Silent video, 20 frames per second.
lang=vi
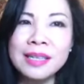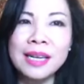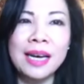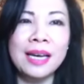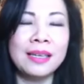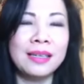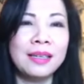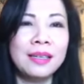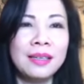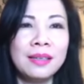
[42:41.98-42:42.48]

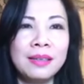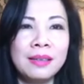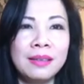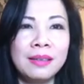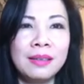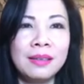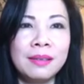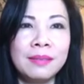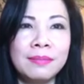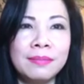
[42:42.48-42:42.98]
này.
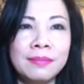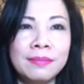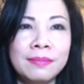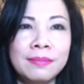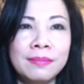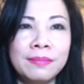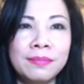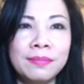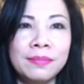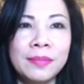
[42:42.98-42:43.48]

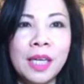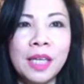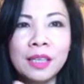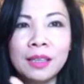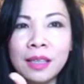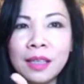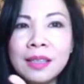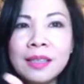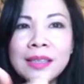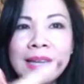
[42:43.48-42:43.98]

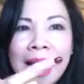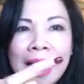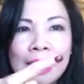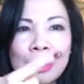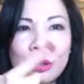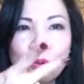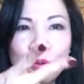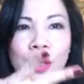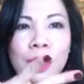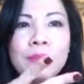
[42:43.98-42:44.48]
Tính
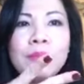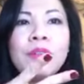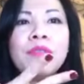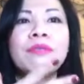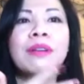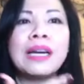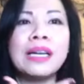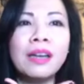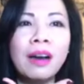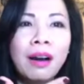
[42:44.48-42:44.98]
hạnh nguyện mình
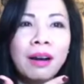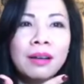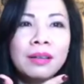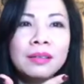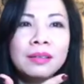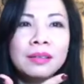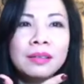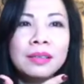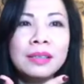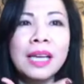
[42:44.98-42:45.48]
phải có
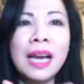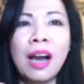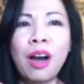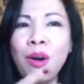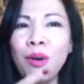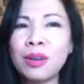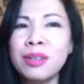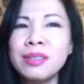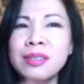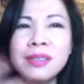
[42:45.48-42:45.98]
và
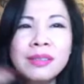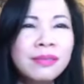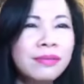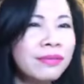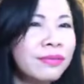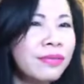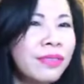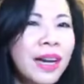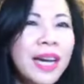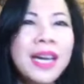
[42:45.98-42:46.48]
hồi hướng
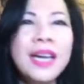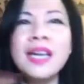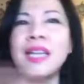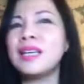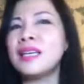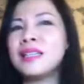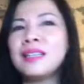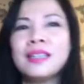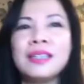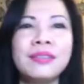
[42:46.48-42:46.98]
về
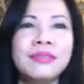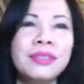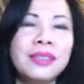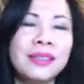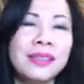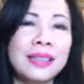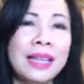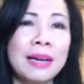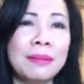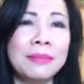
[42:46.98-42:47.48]
thế giới Tây
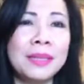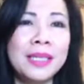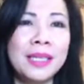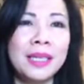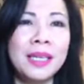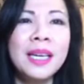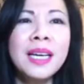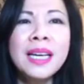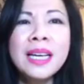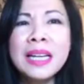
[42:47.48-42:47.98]
Phương Cực Lạc mấy anh
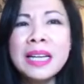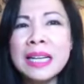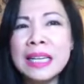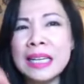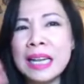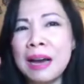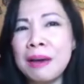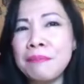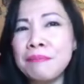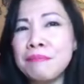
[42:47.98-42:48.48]
chị.
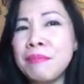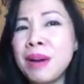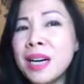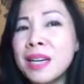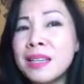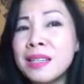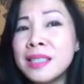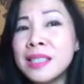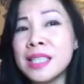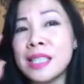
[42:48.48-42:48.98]
là bất
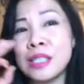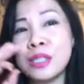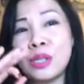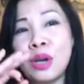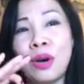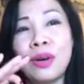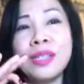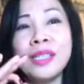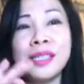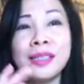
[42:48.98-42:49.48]
cứ chuyện
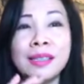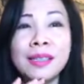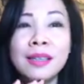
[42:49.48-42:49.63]
nhỏ, chuyện